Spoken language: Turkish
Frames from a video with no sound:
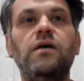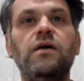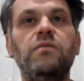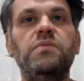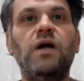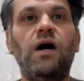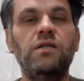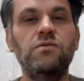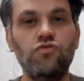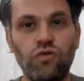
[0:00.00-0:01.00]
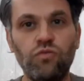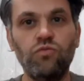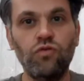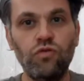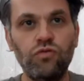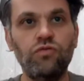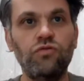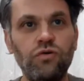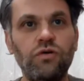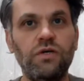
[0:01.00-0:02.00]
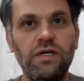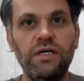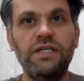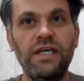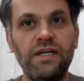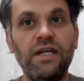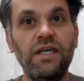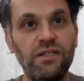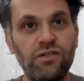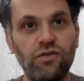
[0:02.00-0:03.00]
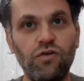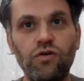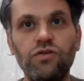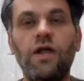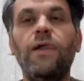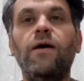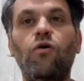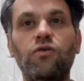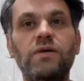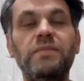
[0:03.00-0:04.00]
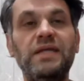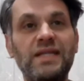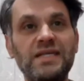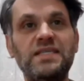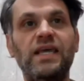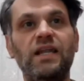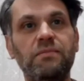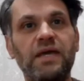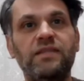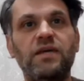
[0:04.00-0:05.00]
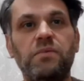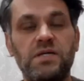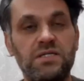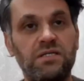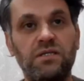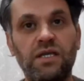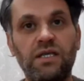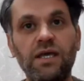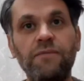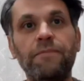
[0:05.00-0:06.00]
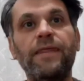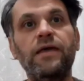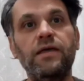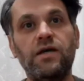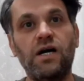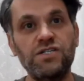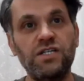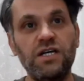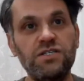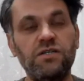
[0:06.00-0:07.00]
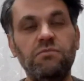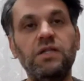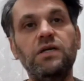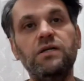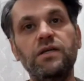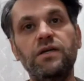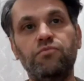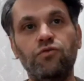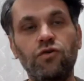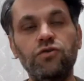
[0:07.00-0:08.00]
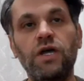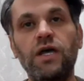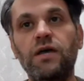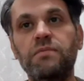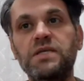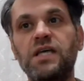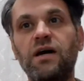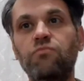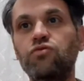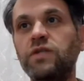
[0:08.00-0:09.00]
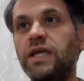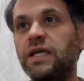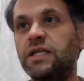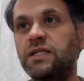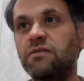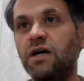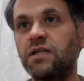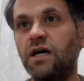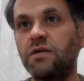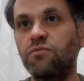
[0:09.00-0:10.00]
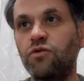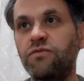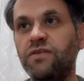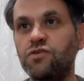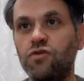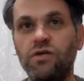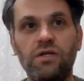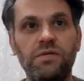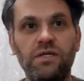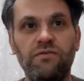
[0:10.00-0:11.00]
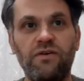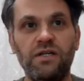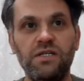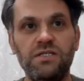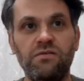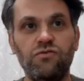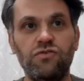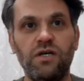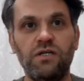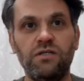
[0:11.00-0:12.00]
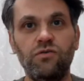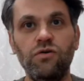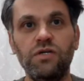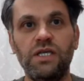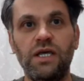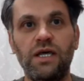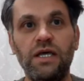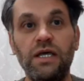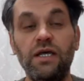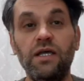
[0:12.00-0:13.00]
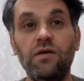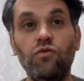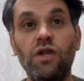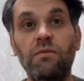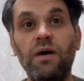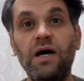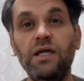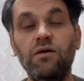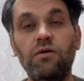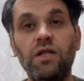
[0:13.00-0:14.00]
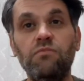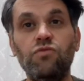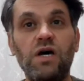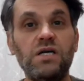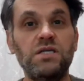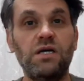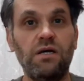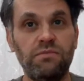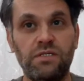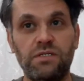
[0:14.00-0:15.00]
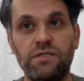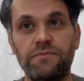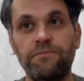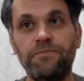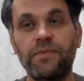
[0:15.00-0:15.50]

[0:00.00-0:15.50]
e, bir aydın sorumluluğunu e, yerine getiriyor. Orada medrese ile mektep arasındaki karşılaştırmaları da yapıyor. Mesela bununla ilgili Divan-ı Harbi Örfi'de şöyle bir ifadesi var üstadın. Diyor ki ulema ile olan münazaramdır.